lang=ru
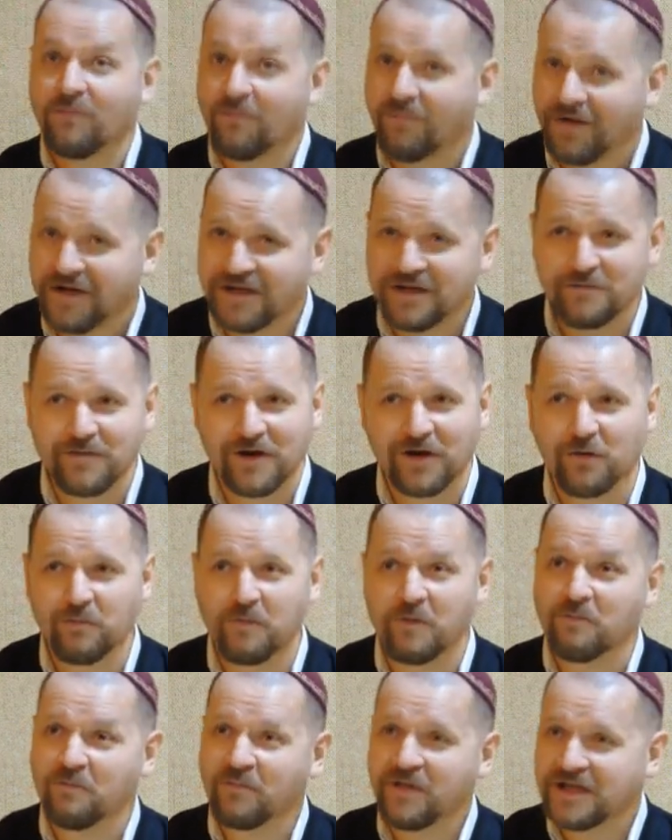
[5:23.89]
мы Тебя
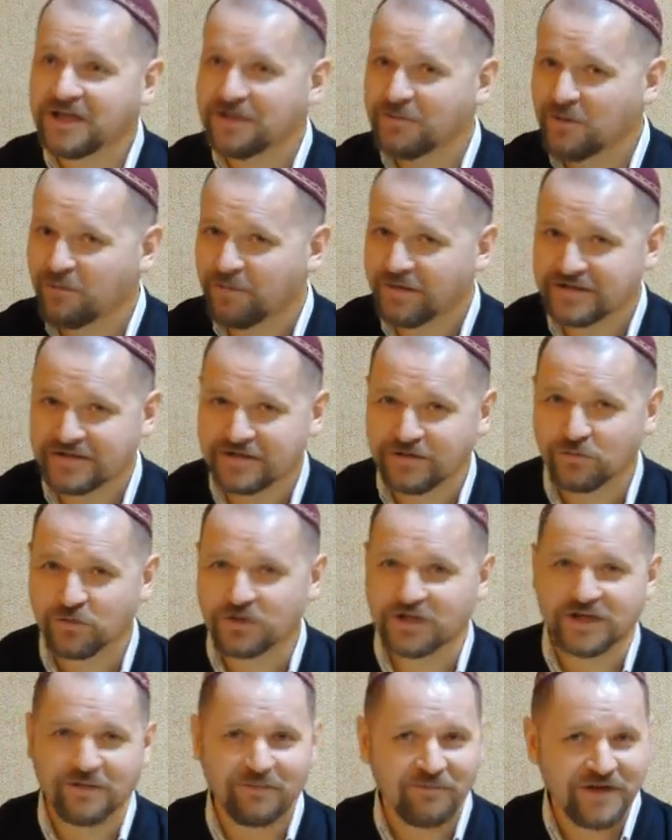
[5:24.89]
любим, мы Тебе
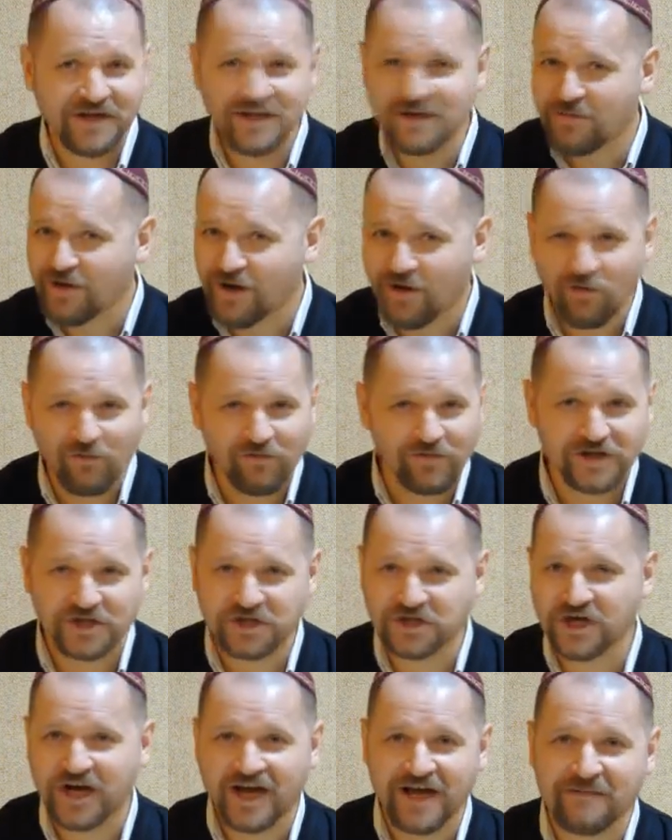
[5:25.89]
послушны, мы Тебя
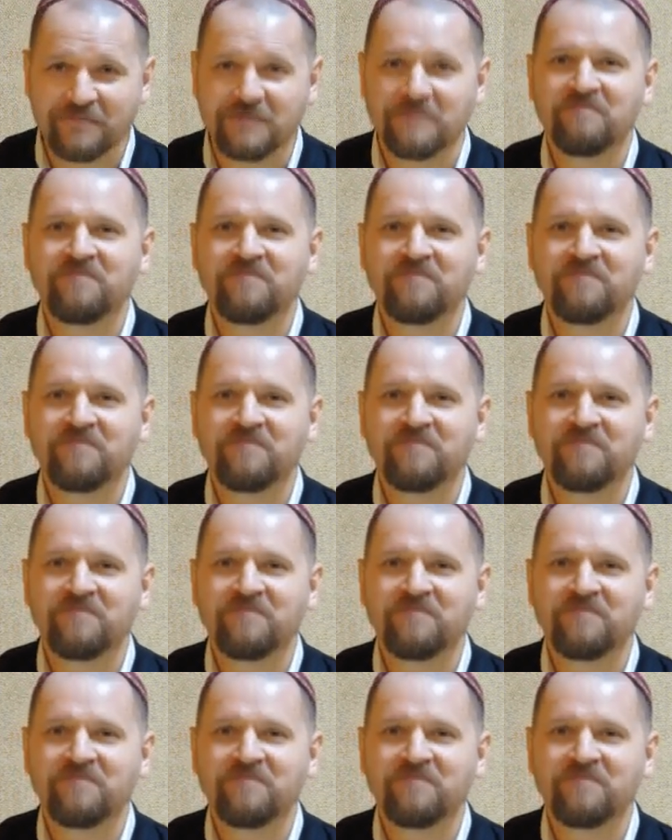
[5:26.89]
уважаем,